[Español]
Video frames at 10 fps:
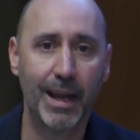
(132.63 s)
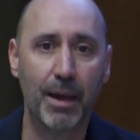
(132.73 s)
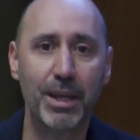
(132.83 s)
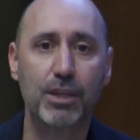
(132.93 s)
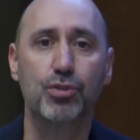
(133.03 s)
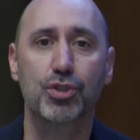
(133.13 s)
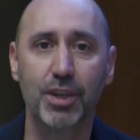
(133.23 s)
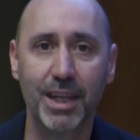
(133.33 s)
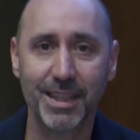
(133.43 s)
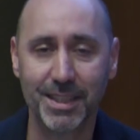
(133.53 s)
La Bella
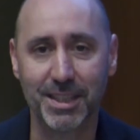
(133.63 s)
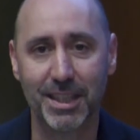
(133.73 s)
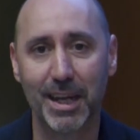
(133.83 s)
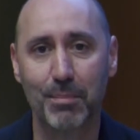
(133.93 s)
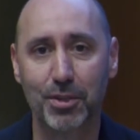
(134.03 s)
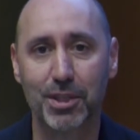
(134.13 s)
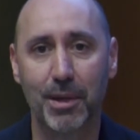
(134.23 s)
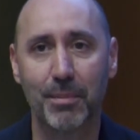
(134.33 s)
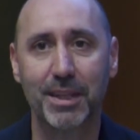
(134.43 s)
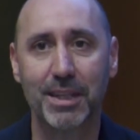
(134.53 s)
Susona se estrena
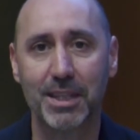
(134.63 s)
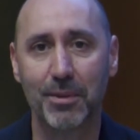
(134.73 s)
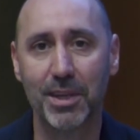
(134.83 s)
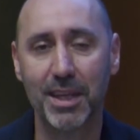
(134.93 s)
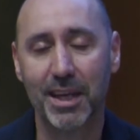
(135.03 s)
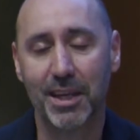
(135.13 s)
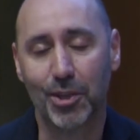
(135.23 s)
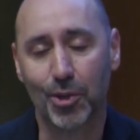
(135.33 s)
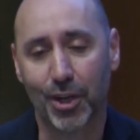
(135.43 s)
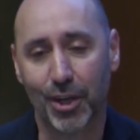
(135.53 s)
próximamente en Sevilla
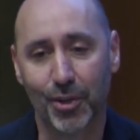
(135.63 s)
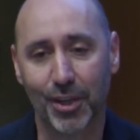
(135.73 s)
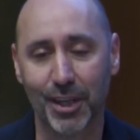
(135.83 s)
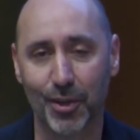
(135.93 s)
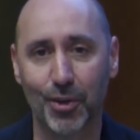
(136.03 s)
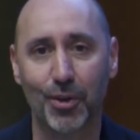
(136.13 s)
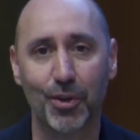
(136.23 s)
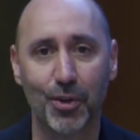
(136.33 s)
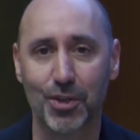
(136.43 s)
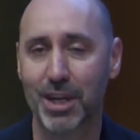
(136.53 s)
y yo creo que
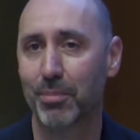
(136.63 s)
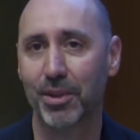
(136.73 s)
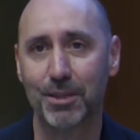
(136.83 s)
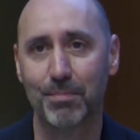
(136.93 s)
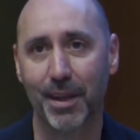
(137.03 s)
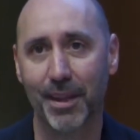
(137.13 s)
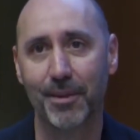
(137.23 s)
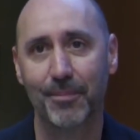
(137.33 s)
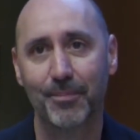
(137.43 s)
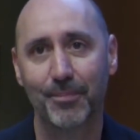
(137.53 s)
no os la podéis perder.